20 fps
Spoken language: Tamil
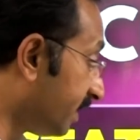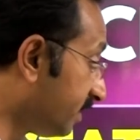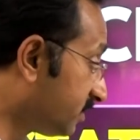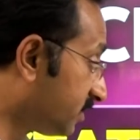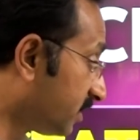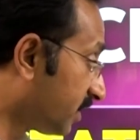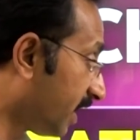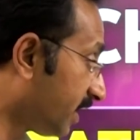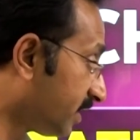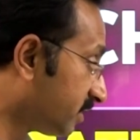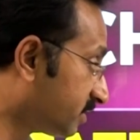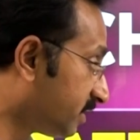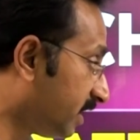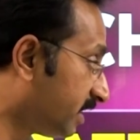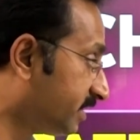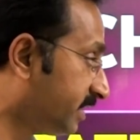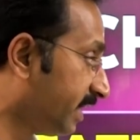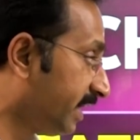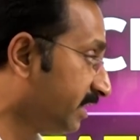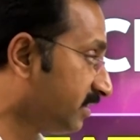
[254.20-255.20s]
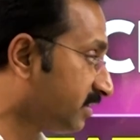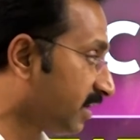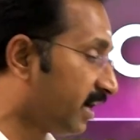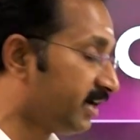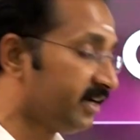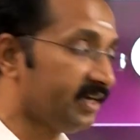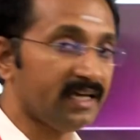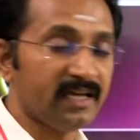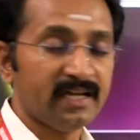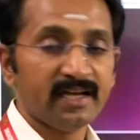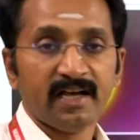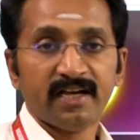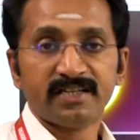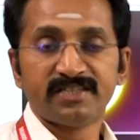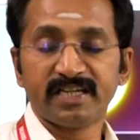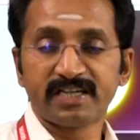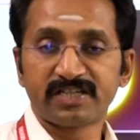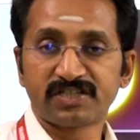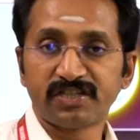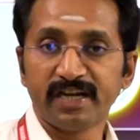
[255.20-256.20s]
டென்த் ரேங்க் தேர்ட்டீன்த் அண்டு
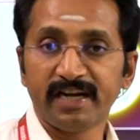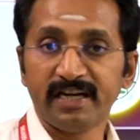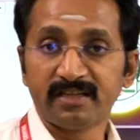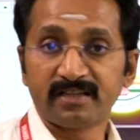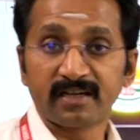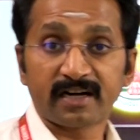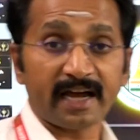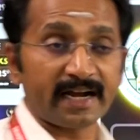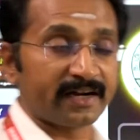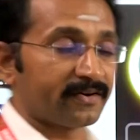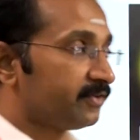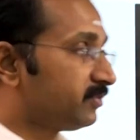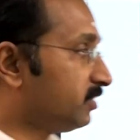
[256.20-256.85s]
சிக்ஸ்டீன்த் ரேங்க்